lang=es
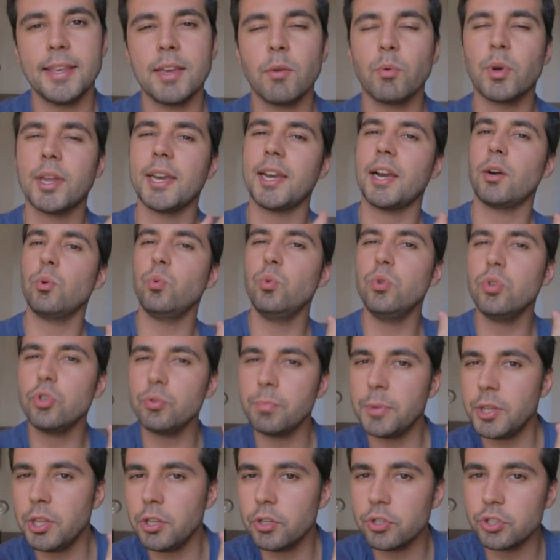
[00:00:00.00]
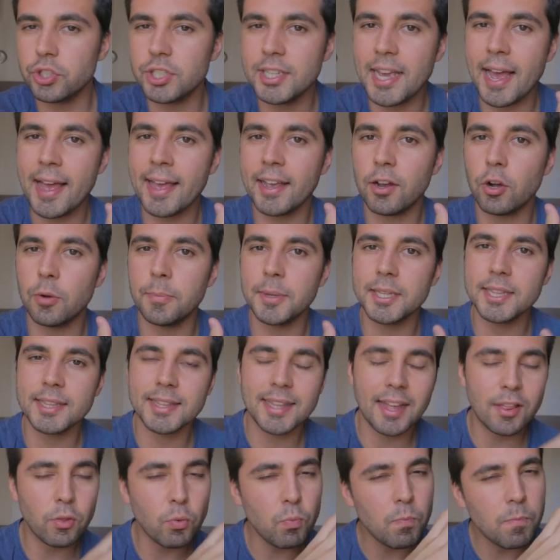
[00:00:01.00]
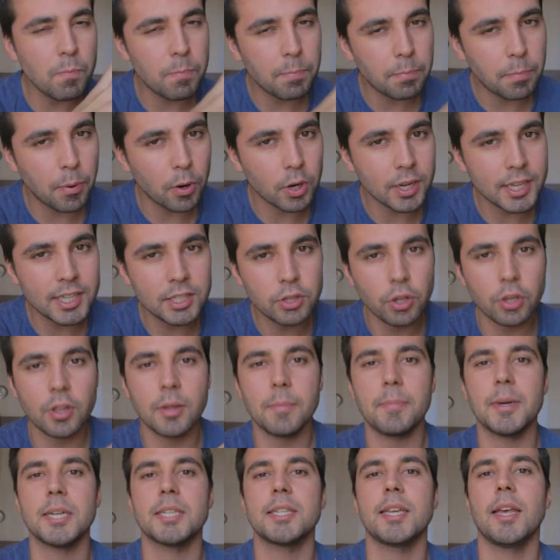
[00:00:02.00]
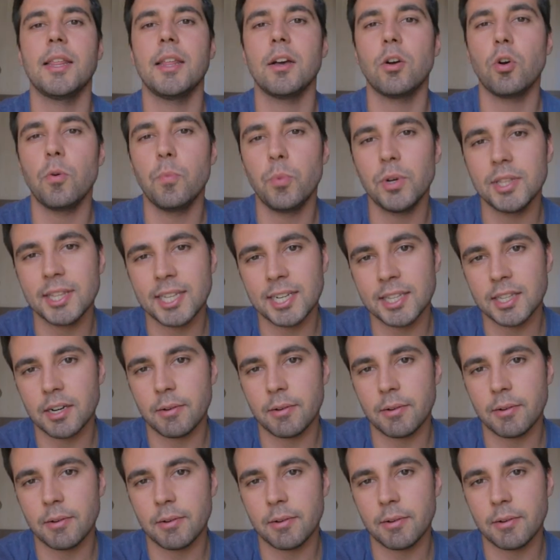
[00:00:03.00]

Y aunque en algunos vídeos ya he comentado un poquito de pasada cómo entré